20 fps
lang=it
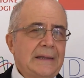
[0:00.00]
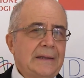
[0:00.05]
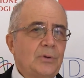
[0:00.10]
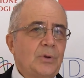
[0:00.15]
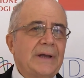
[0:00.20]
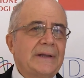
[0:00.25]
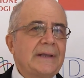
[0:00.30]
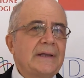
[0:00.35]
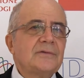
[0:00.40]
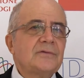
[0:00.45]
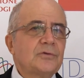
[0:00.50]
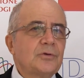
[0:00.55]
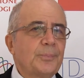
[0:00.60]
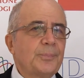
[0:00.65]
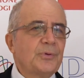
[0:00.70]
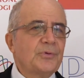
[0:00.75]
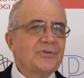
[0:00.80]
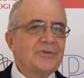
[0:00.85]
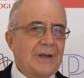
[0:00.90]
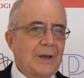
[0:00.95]
noi adesso
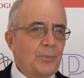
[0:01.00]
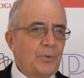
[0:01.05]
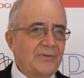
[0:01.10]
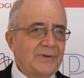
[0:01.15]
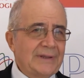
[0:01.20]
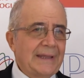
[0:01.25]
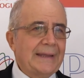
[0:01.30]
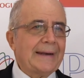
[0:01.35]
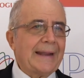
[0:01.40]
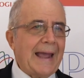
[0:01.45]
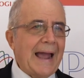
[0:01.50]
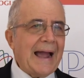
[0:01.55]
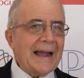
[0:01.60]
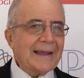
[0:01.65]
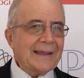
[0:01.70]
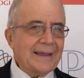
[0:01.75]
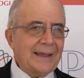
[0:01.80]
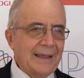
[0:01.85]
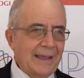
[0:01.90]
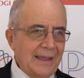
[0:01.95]
possiamo vedere
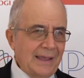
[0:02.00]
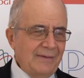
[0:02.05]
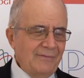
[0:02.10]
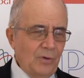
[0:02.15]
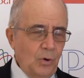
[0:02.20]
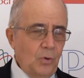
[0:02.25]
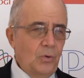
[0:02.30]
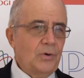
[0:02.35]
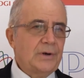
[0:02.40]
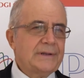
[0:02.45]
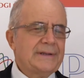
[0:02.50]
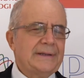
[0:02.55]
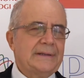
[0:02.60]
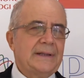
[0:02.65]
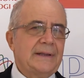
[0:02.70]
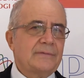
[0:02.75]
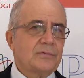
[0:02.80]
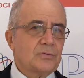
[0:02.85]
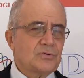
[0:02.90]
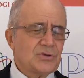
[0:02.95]
anche i volti
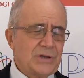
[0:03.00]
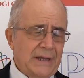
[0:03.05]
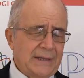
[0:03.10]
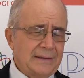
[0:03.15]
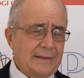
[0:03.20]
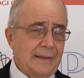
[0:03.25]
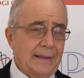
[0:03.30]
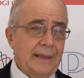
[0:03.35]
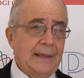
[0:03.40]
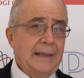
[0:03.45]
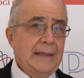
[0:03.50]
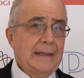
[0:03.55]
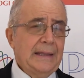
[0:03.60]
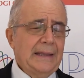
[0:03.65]
dei soggetti che